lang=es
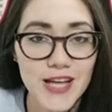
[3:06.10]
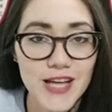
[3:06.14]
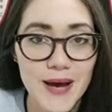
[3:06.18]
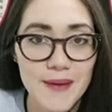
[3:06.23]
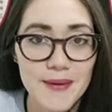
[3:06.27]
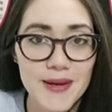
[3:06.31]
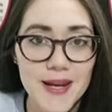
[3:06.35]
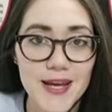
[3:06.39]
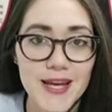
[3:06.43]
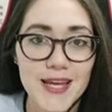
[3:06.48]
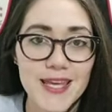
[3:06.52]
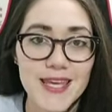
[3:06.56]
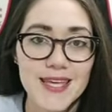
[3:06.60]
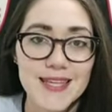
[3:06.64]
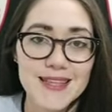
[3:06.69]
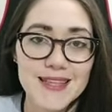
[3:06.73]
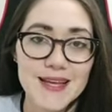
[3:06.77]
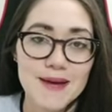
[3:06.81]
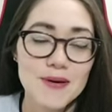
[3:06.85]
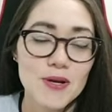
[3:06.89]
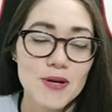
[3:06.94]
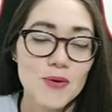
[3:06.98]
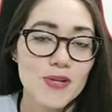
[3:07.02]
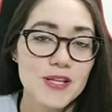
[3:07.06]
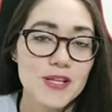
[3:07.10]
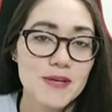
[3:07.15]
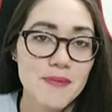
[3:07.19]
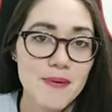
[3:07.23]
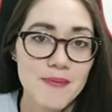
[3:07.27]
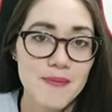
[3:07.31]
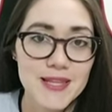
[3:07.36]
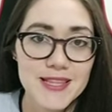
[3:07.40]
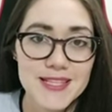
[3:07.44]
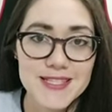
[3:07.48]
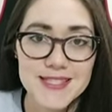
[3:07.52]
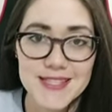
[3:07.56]
Tábara, que Tábara
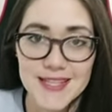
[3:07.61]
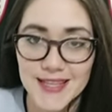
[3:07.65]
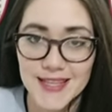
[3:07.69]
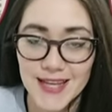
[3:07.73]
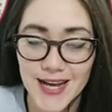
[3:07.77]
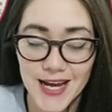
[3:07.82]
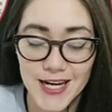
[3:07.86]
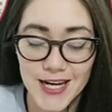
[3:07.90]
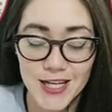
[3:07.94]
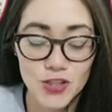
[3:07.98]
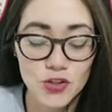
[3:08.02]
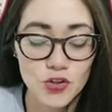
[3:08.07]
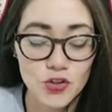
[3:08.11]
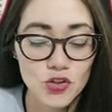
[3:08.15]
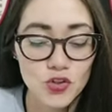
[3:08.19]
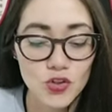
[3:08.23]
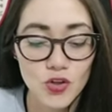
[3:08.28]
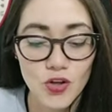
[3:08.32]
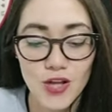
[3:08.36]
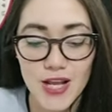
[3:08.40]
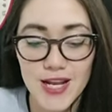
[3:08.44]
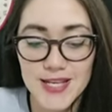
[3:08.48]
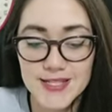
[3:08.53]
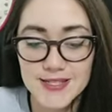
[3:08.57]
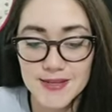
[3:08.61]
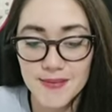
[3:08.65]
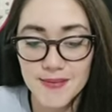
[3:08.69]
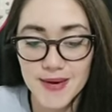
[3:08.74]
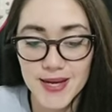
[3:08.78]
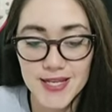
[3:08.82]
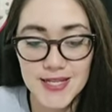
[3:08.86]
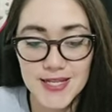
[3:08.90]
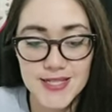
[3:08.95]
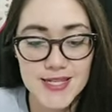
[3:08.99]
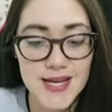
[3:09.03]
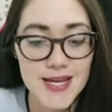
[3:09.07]
últimamente se está ganando todas las
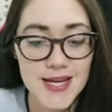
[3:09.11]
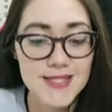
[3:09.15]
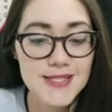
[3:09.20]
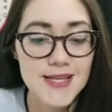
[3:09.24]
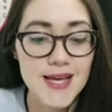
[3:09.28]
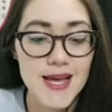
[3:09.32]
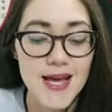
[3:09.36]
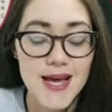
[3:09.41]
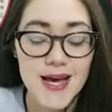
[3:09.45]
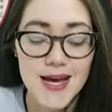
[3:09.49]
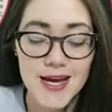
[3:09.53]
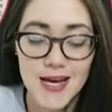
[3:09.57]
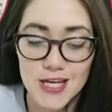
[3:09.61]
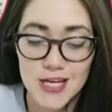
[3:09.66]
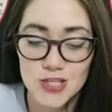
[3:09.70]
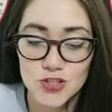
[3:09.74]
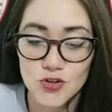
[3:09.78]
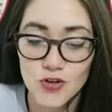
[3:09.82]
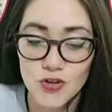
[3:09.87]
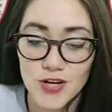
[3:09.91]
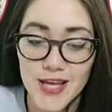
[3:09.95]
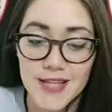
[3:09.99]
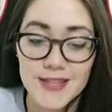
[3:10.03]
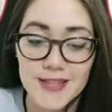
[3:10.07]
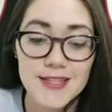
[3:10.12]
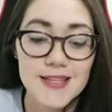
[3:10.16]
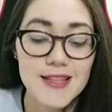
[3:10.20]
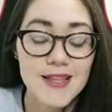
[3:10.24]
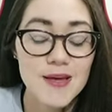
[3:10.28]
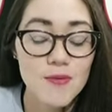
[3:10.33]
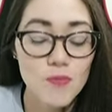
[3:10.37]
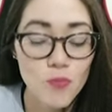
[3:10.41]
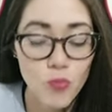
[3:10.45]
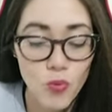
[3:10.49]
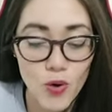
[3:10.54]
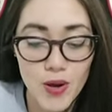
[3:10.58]
amarillas, Casonati
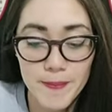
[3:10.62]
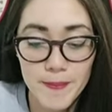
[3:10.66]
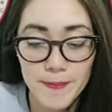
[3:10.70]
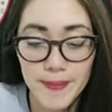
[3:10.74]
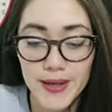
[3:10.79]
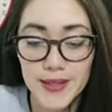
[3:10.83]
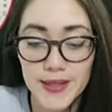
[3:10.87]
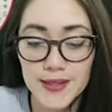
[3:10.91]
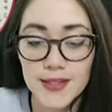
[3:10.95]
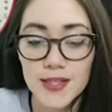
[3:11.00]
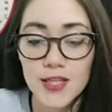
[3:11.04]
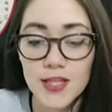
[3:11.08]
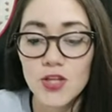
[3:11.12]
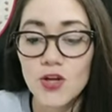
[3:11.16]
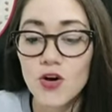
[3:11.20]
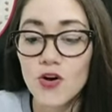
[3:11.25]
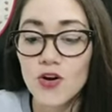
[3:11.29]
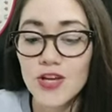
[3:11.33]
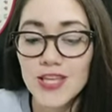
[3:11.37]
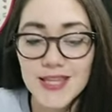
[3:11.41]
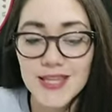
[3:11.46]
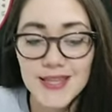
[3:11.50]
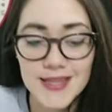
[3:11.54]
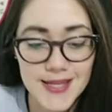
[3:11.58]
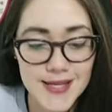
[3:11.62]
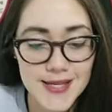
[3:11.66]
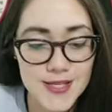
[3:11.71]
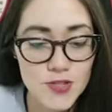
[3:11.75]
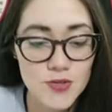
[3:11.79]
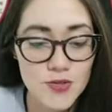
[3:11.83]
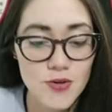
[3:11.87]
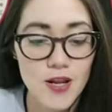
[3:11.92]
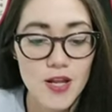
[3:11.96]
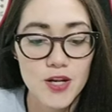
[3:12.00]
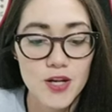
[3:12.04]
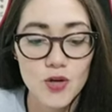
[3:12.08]
de buen partido,
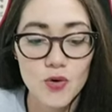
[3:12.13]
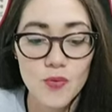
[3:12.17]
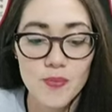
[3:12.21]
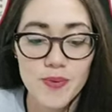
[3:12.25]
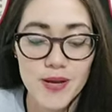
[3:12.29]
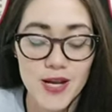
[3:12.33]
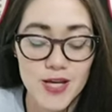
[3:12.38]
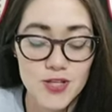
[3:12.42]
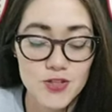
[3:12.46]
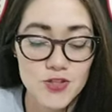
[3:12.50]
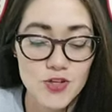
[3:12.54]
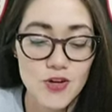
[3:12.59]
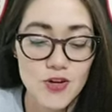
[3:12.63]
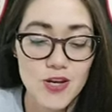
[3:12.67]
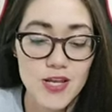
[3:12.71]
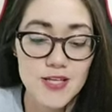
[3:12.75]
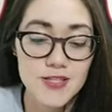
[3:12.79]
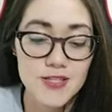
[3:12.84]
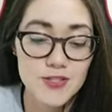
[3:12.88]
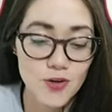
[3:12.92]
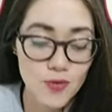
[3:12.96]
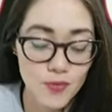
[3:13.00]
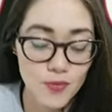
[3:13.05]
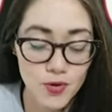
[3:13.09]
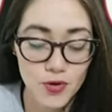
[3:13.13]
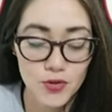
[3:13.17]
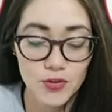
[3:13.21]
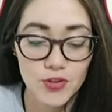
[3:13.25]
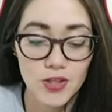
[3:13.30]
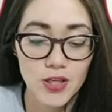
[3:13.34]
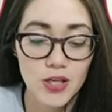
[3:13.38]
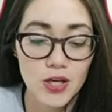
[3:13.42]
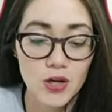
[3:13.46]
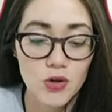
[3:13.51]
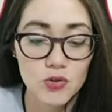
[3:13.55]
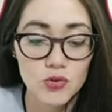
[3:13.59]
intenso en las recuperaciones, como nos
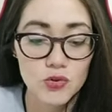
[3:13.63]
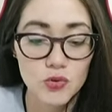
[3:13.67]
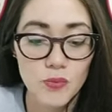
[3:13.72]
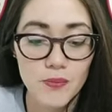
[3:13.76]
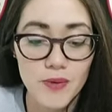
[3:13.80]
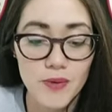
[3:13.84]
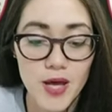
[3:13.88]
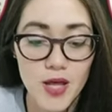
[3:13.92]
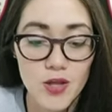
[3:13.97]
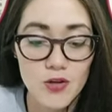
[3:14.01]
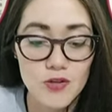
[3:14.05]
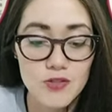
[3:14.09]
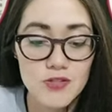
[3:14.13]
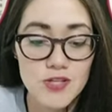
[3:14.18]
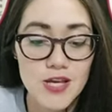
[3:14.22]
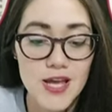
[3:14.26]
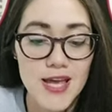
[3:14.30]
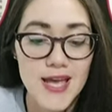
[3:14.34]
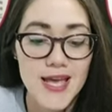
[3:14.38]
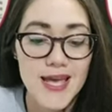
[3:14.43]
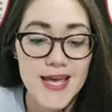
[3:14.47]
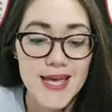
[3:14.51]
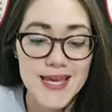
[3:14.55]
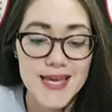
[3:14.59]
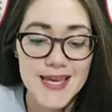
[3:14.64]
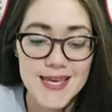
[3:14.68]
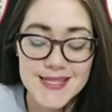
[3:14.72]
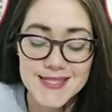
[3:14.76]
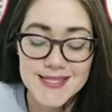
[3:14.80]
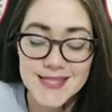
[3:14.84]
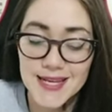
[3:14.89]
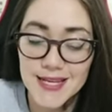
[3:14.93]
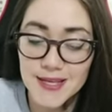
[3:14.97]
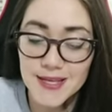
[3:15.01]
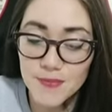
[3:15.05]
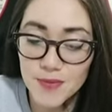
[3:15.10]
tiene acostumbrados, que
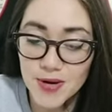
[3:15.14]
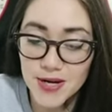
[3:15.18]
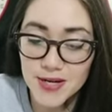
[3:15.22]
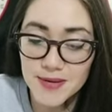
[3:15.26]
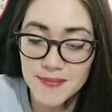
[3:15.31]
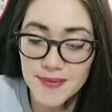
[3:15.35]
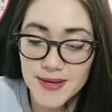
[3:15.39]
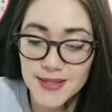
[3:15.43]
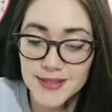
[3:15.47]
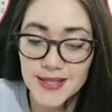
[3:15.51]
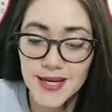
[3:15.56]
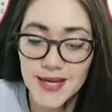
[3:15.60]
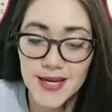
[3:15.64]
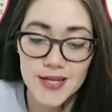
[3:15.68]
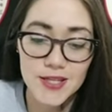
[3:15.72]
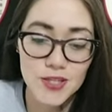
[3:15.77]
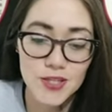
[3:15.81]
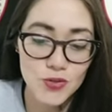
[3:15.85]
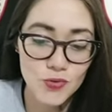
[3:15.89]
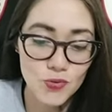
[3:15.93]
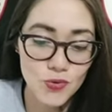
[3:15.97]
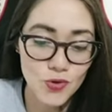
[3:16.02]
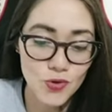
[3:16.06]
se animó a rematar y